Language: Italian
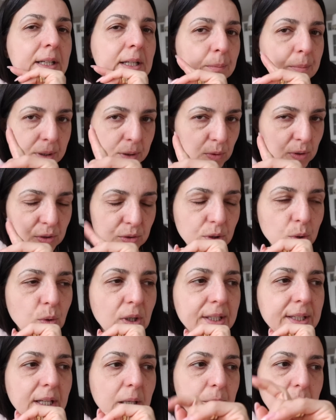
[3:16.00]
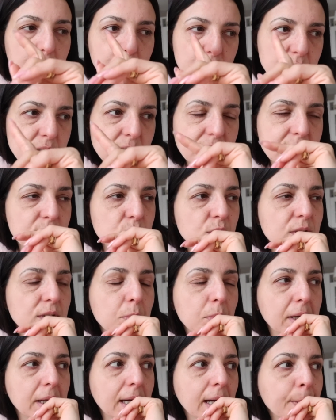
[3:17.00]
per quanto riguarda la mia postazione
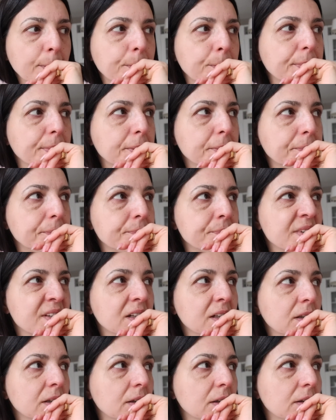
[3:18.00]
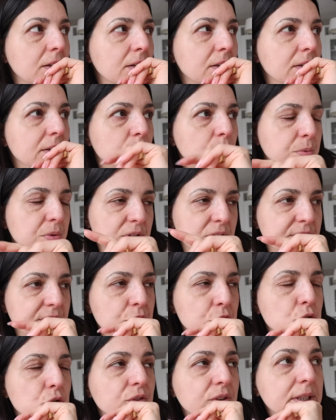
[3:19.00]
make up uh, eh, dopo vi
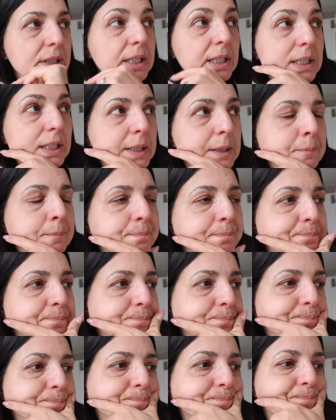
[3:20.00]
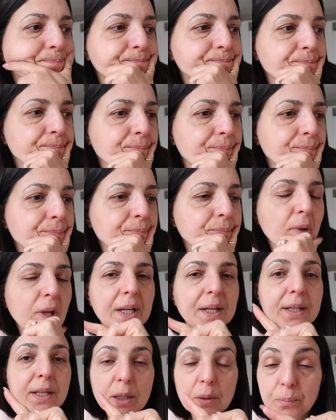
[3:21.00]
faccio vedere mm,
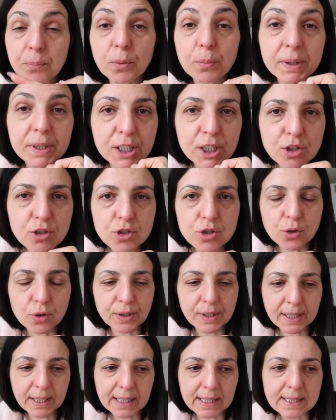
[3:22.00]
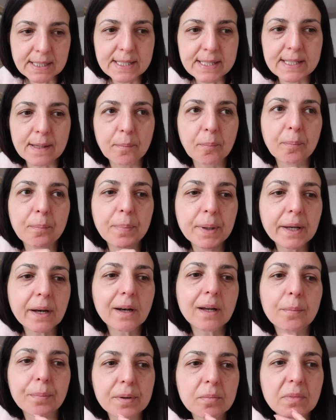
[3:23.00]
nel pomeriggio ragazze per
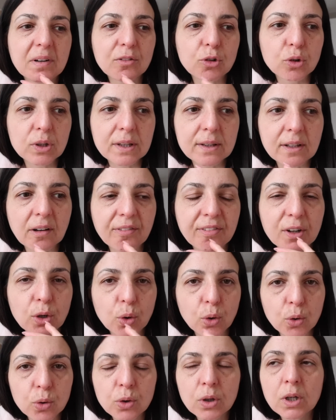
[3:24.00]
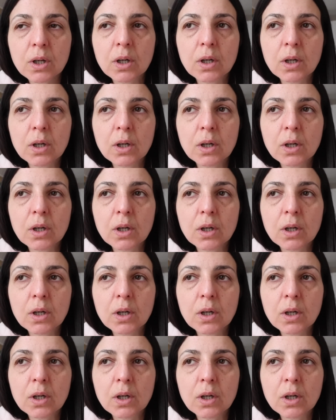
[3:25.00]
la prima volta farò